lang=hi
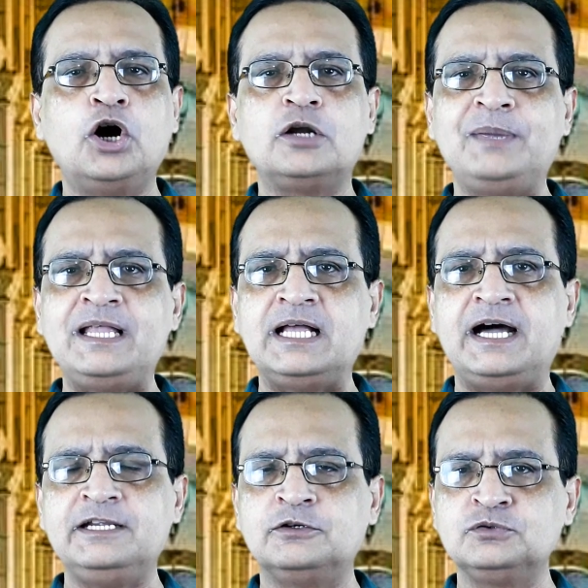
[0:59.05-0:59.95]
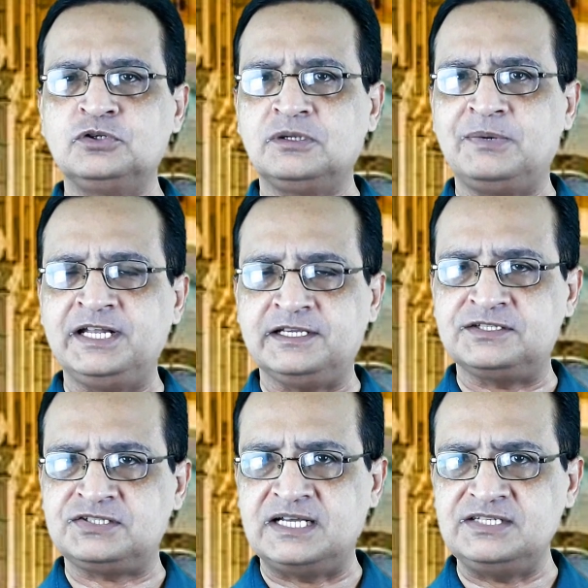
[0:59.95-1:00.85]
और बेल आइकॉन को दबाने के
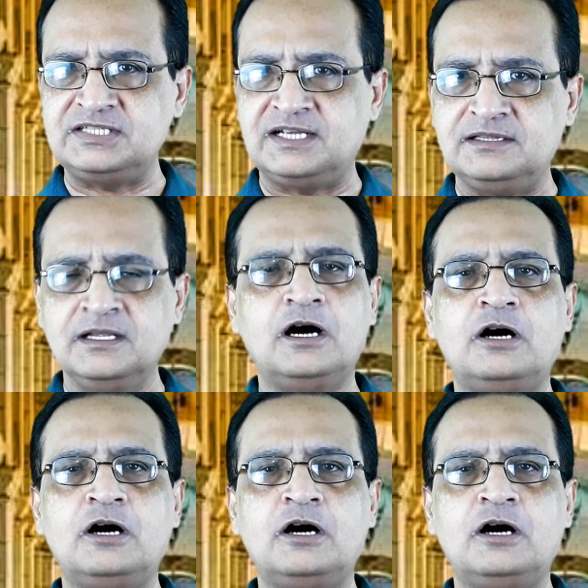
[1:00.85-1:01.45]
साथ साथ